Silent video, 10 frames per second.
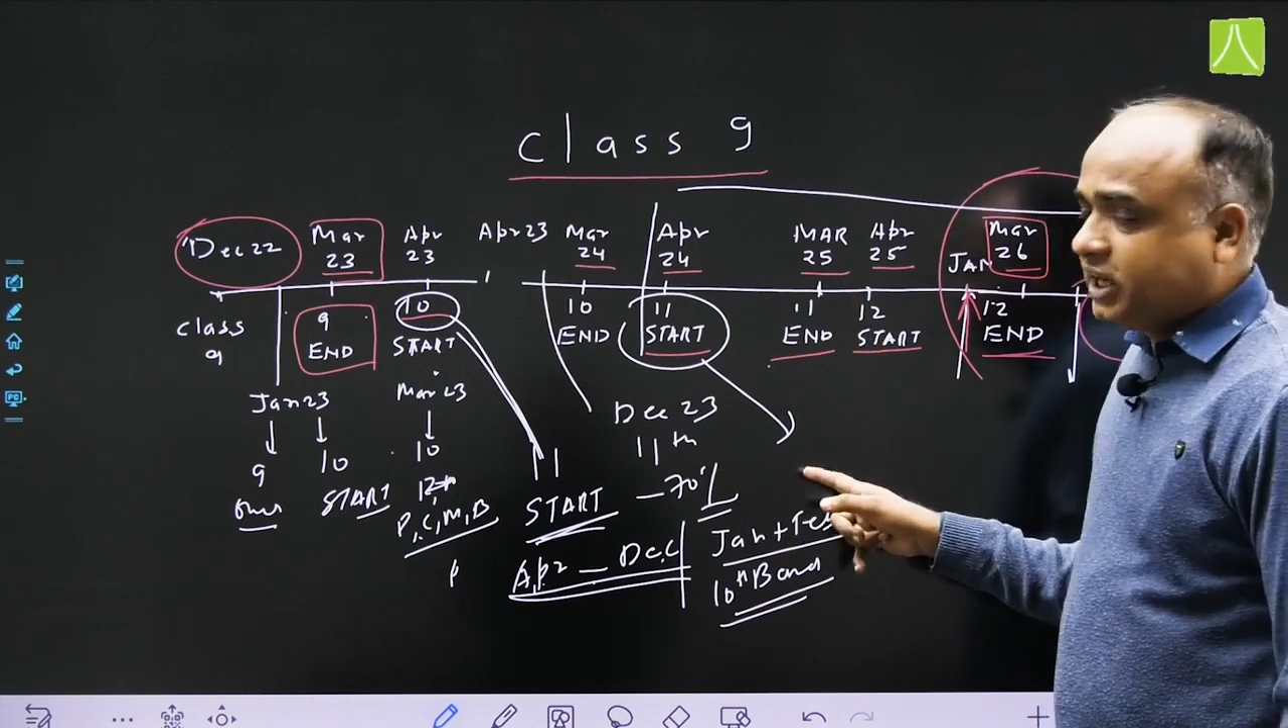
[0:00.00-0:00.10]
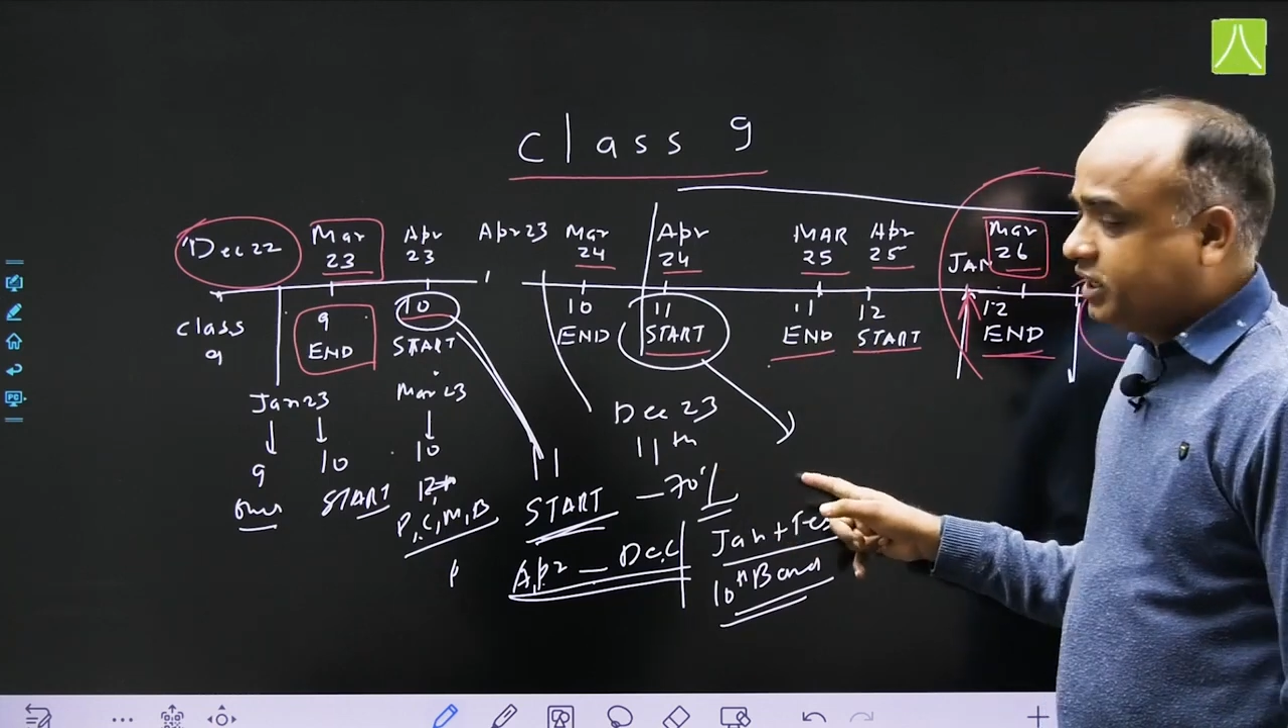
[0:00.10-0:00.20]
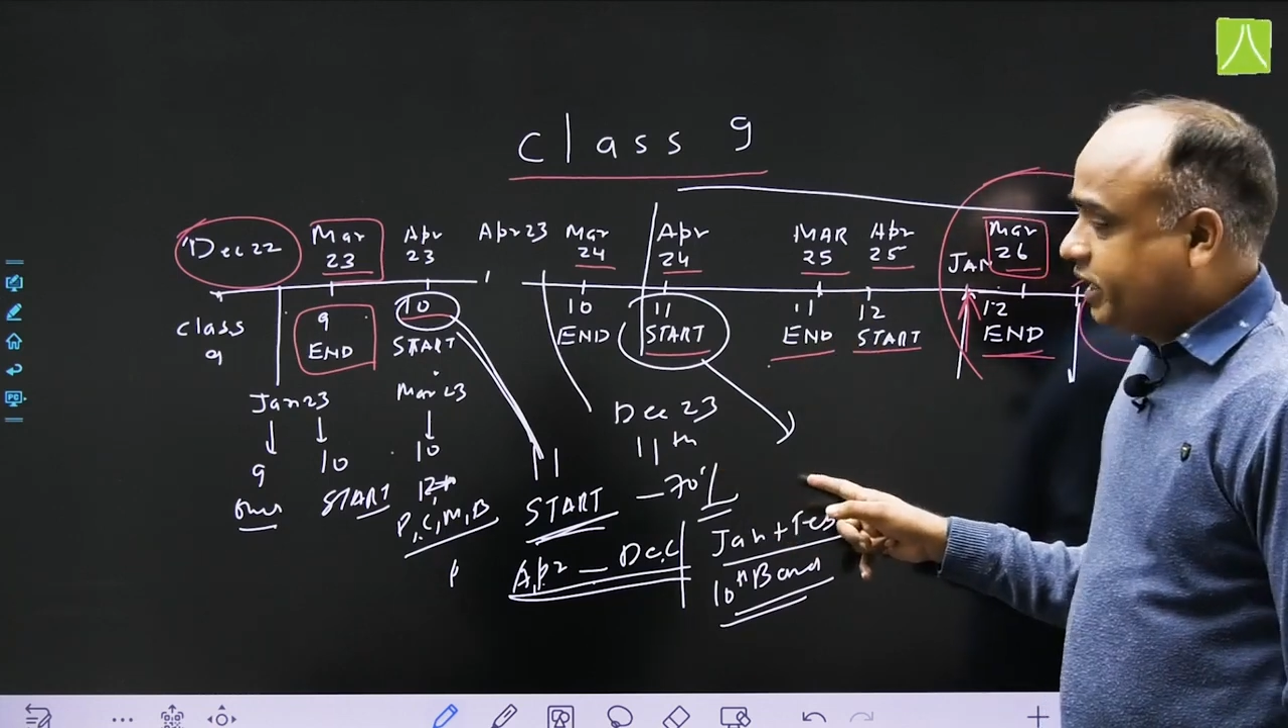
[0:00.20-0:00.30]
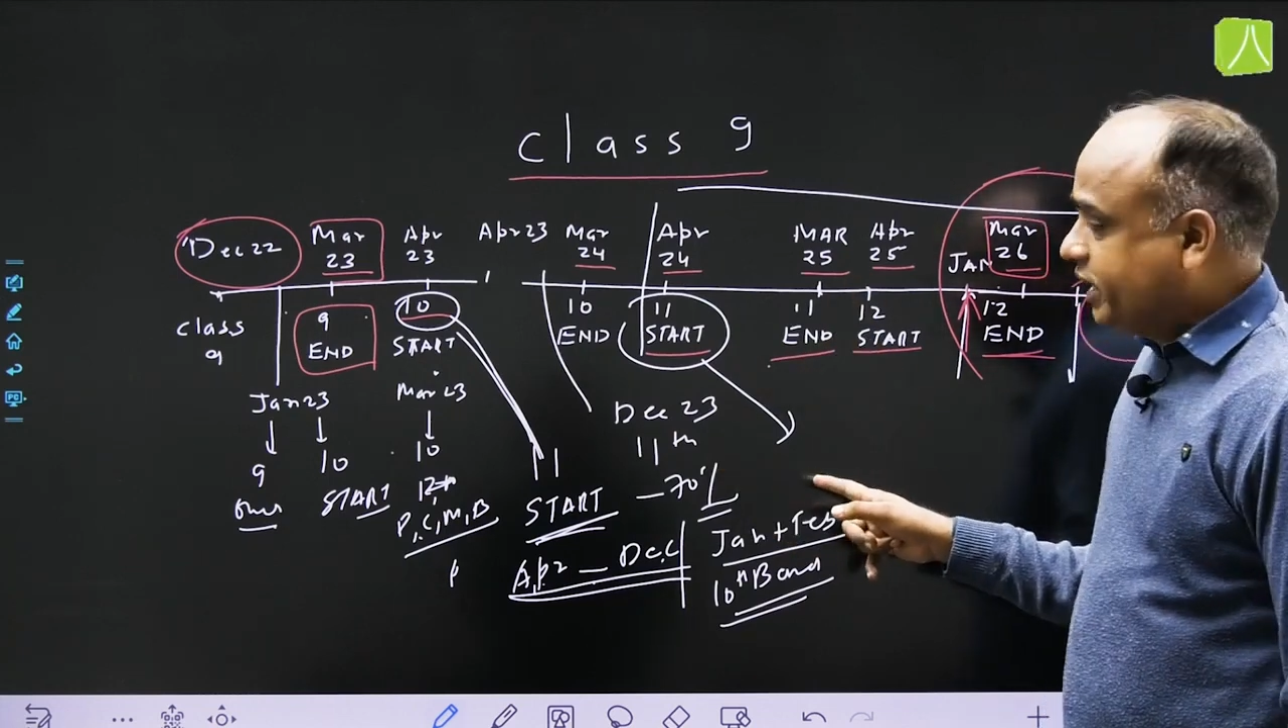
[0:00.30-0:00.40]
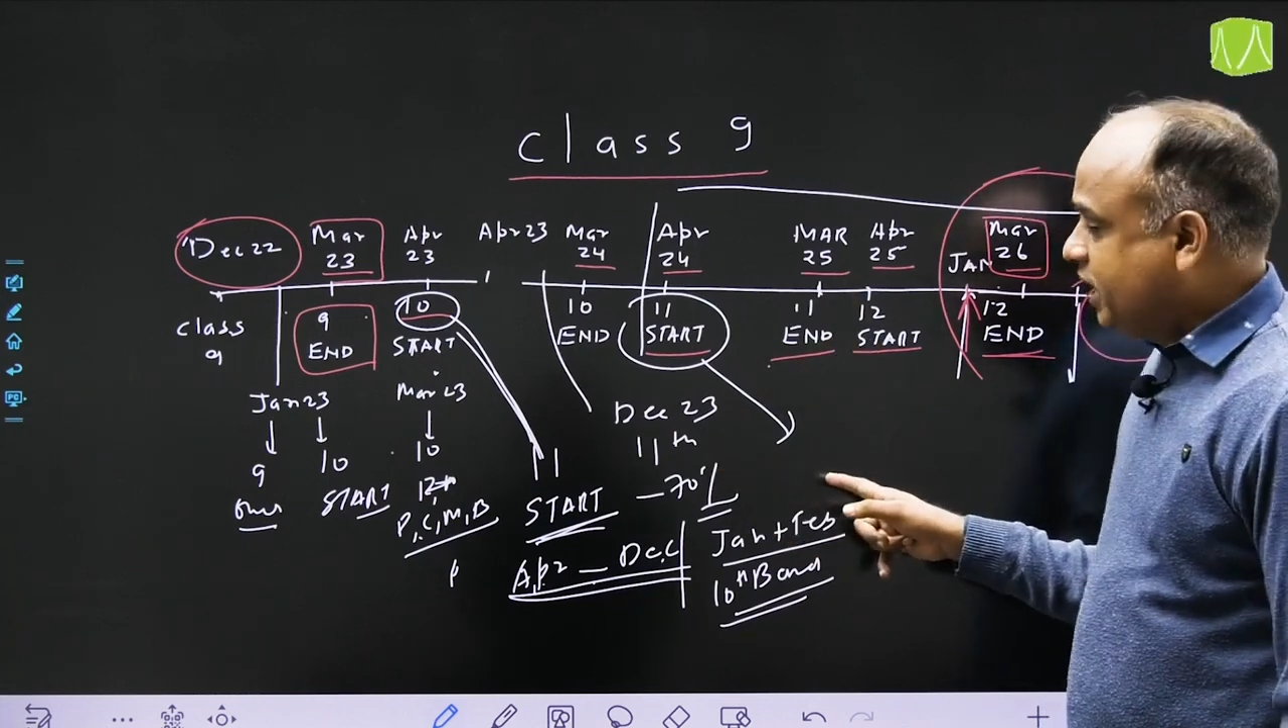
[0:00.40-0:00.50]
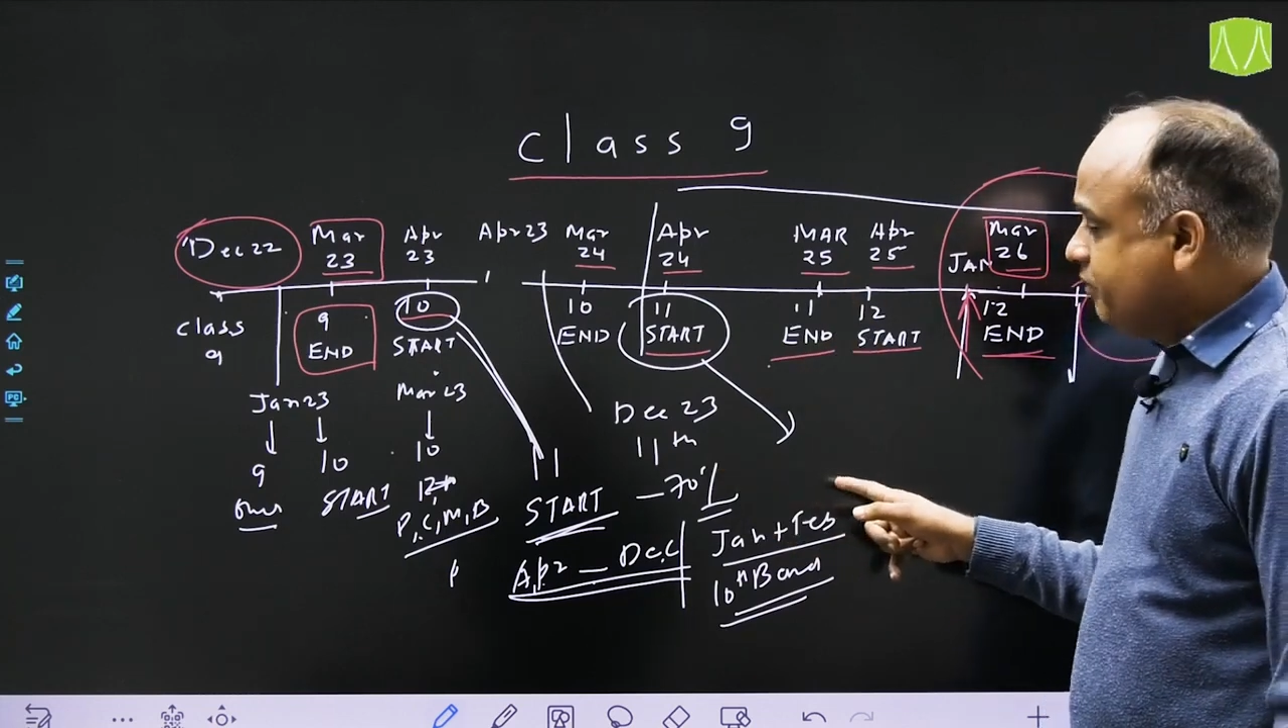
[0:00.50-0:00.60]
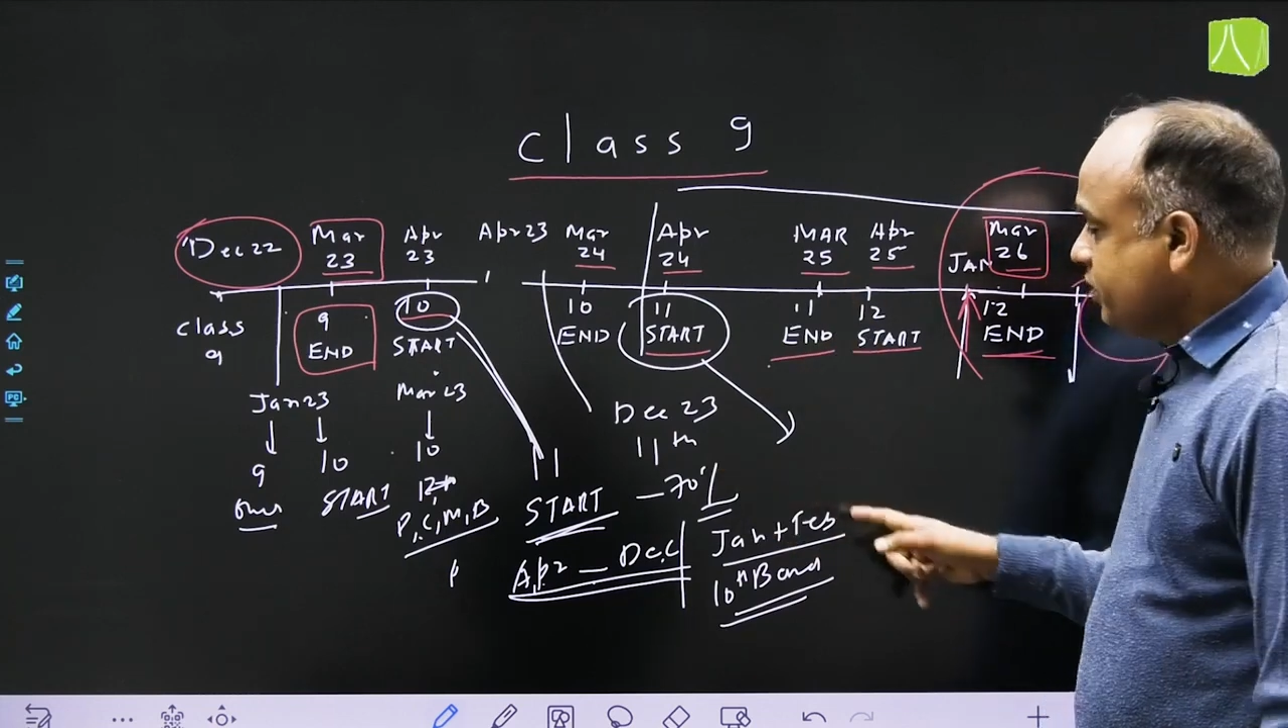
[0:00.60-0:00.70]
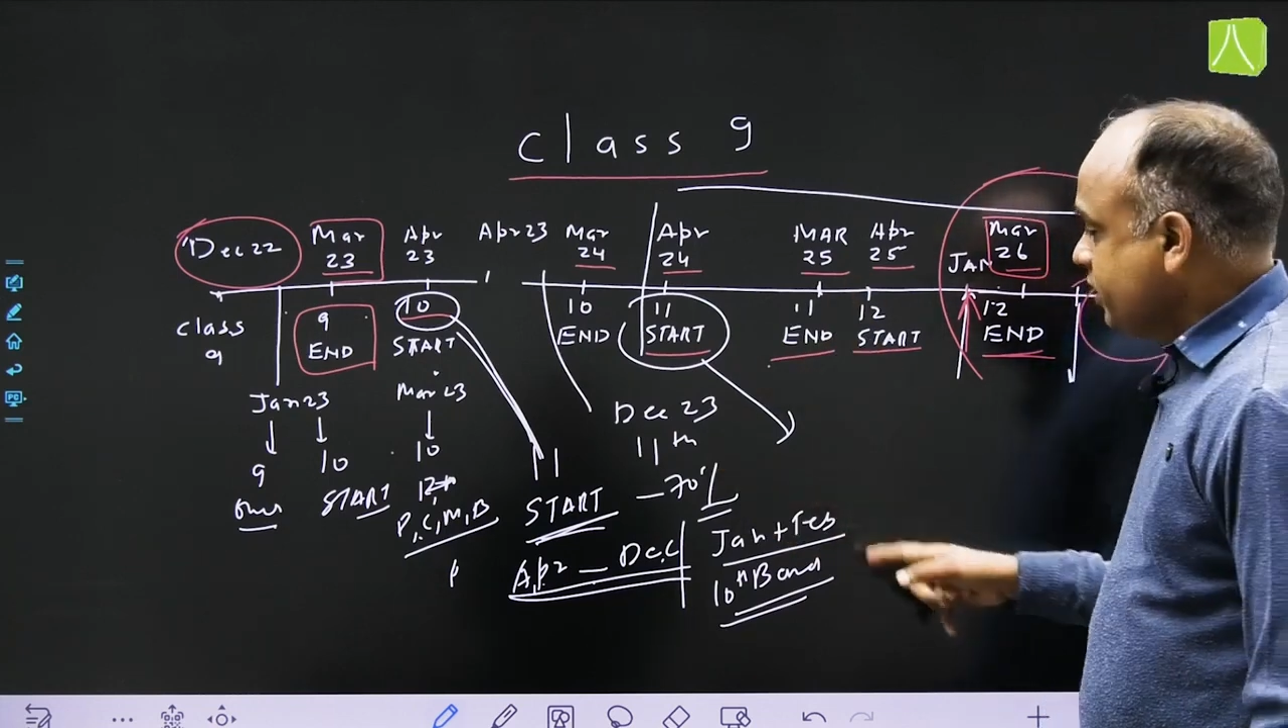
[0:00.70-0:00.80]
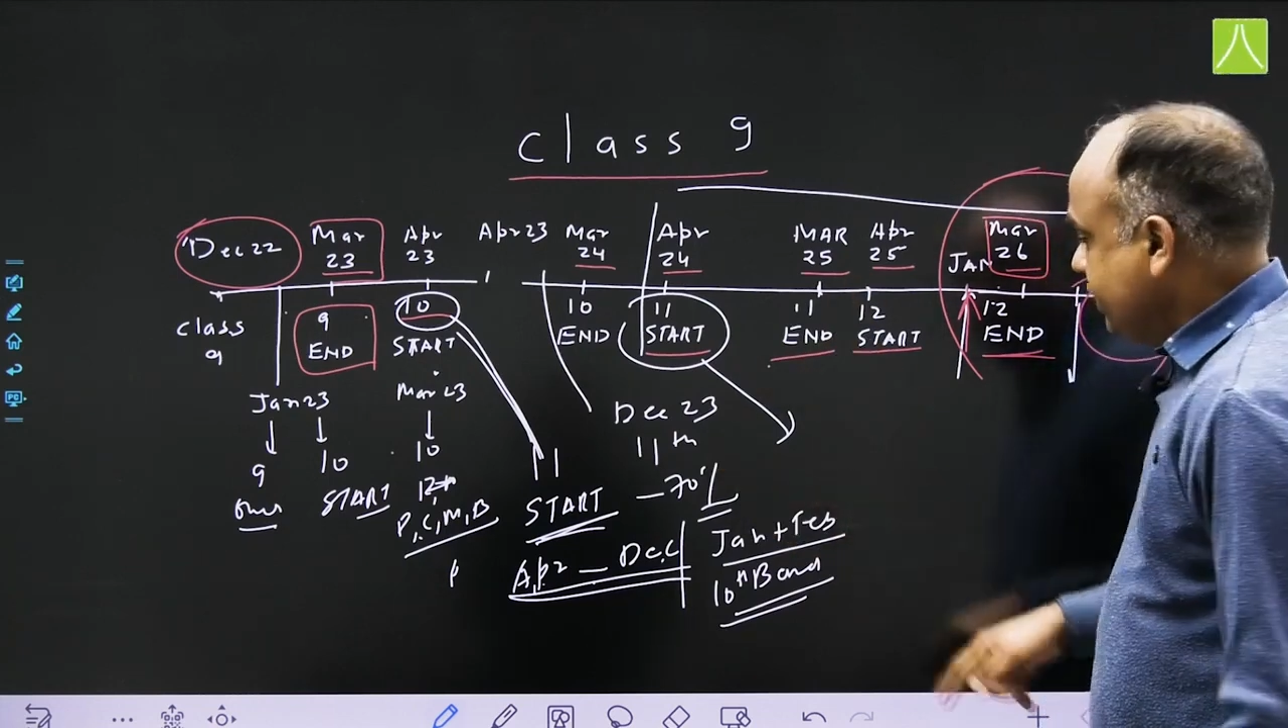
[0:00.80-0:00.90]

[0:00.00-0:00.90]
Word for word: स्टार्ट करेगा